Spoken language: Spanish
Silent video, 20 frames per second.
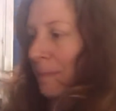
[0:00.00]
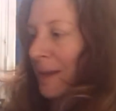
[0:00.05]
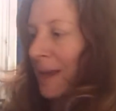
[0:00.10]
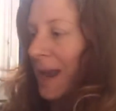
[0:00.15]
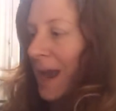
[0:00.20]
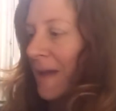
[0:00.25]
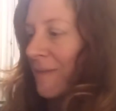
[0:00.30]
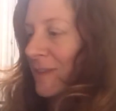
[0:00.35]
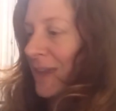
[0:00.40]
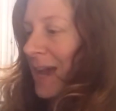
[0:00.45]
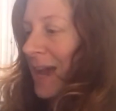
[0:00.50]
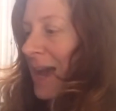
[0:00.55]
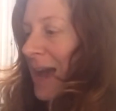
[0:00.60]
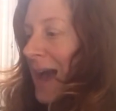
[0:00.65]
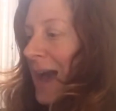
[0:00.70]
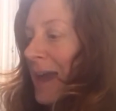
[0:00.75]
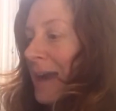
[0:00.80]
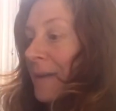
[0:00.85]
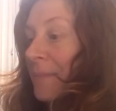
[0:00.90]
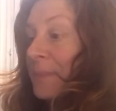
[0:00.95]
para
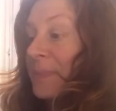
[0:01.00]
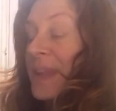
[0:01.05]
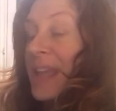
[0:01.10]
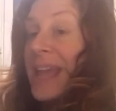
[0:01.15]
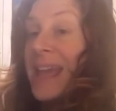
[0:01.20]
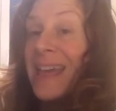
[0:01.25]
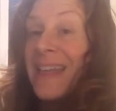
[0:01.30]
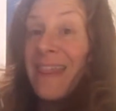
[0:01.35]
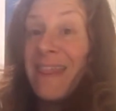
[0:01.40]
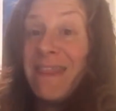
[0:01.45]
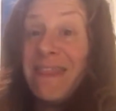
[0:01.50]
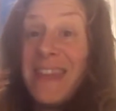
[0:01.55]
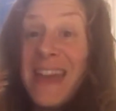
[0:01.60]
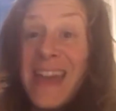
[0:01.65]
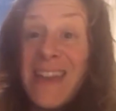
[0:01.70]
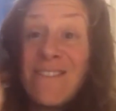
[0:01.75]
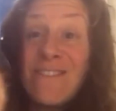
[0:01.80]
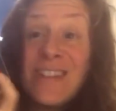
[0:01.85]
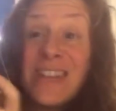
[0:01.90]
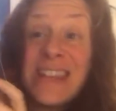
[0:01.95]
viajar.
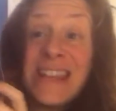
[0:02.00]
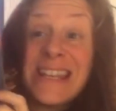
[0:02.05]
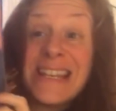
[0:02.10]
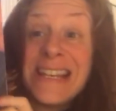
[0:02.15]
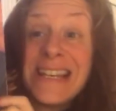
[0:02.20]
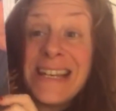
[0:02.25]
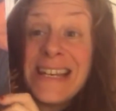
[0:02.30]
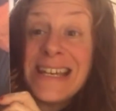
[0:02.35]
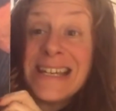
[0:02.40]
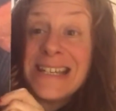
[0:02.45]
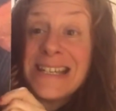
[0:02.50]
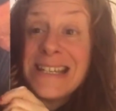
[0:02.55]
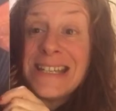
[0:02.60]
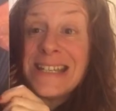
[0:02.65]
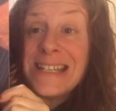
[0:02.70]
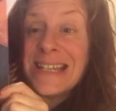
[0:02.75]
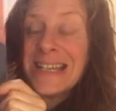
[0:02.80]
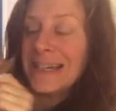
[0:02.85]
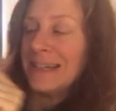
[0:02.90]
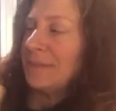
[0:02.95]
David
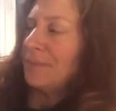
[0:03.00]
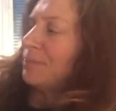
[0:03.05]
Lynch,